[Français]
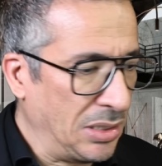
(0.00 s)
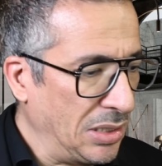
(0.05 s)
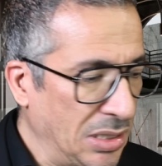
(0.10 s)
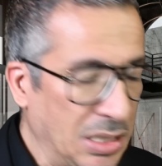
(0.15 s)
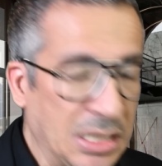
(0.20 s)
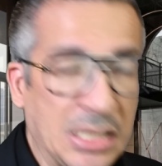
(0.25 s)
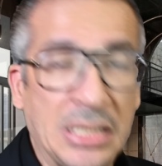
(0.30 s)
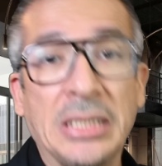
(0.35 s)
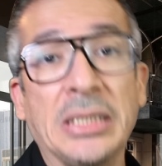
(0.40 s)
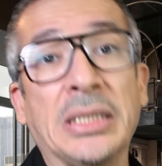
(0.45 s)

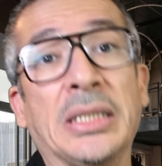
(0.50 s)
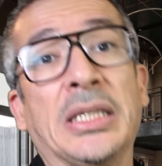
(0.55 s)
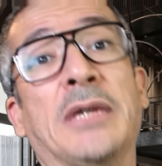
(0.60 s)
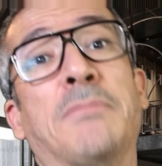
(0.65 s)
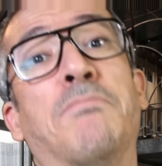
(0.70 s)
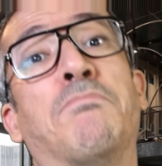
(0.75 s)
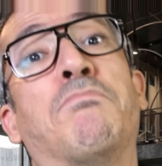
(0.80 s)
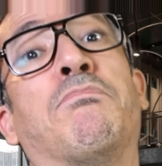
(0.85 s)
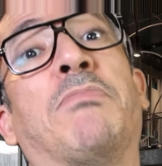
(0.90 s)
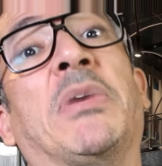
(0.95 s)
il n'est
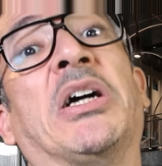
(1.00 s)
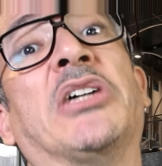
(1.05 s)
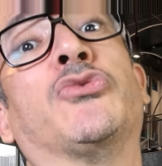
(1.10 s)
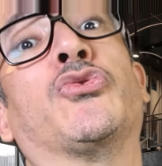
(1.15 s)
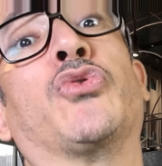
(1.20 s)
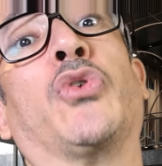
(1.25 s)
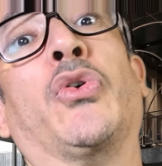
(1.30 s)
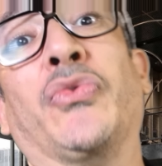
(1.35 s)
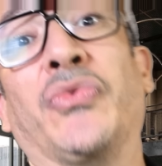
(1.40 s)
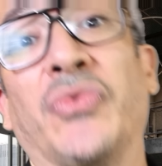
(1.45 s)
pas
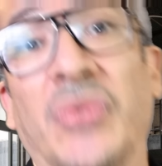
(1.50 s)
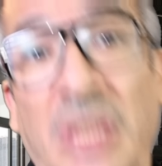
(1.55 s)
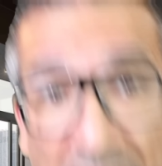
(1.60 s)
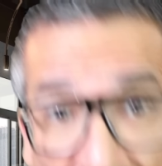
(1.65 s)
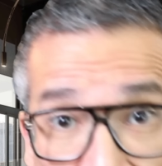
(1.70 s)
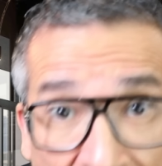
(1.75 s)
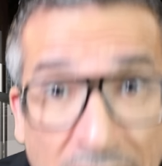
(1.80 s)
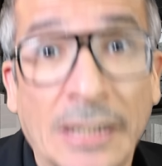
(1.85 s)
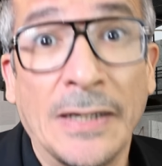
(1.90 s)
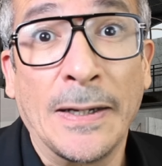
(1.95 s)
trop
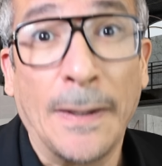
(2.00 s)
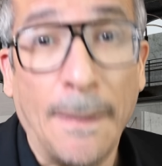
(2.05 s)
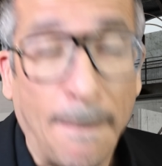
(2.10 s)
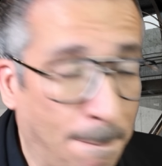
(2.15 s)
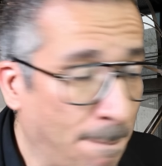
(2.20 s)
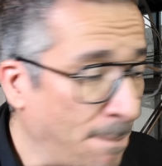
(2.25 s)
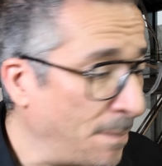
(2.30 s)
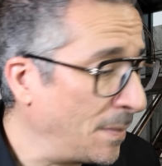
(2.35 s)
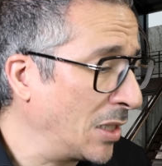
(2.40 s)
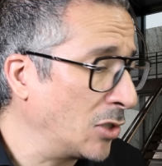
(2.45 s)
tard.
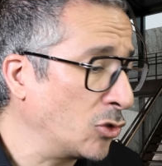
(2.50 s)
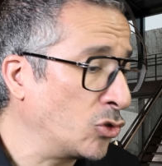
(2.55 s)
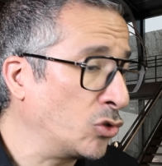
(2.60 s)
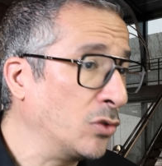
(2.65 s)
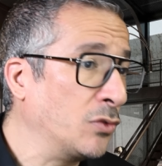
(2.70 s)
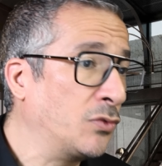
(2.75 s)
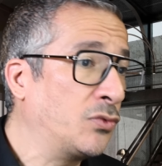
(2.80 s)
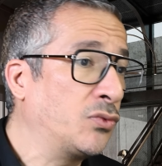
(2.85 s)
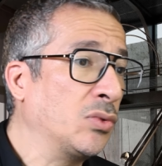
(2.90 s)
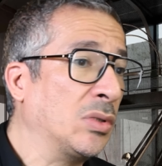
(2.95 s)
Je
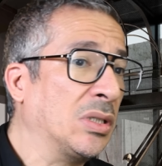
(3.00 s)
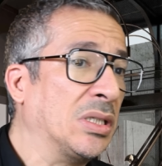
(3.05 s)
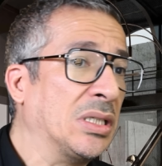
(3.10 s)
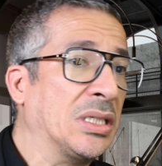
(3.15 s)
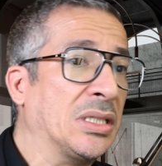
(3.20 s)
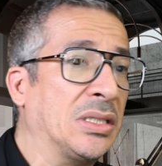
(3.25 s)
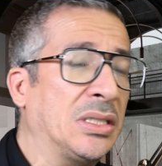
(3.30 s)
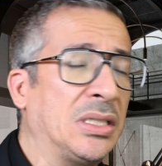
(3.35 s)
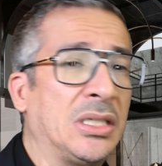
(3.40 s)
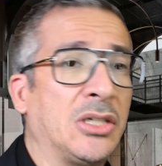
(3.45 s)
vous
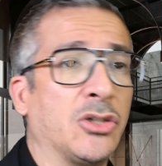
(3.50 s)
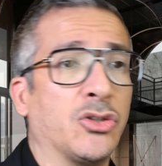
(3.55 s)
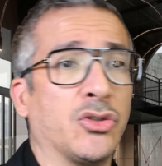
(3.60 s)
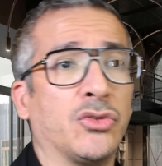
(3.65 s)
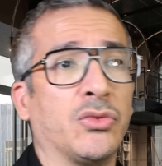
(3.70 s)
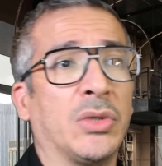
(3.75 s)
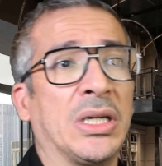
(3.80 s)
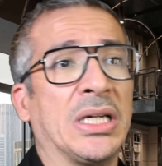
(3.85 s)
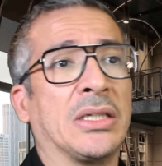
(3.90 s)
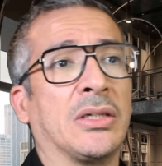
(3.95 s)
l'ai dit, je
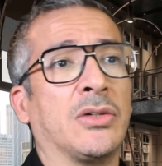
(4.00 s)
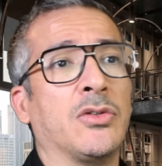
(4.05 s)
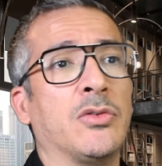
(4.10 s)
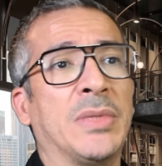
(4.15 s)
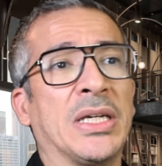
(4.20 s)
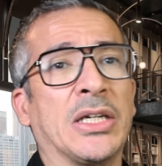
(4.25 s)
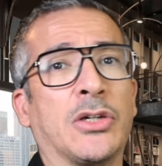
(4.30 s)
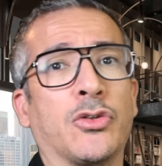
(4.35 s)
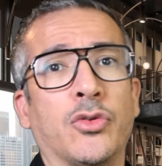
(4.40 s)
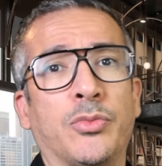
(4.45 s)
dois être le
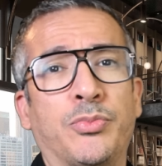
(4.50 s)
mec le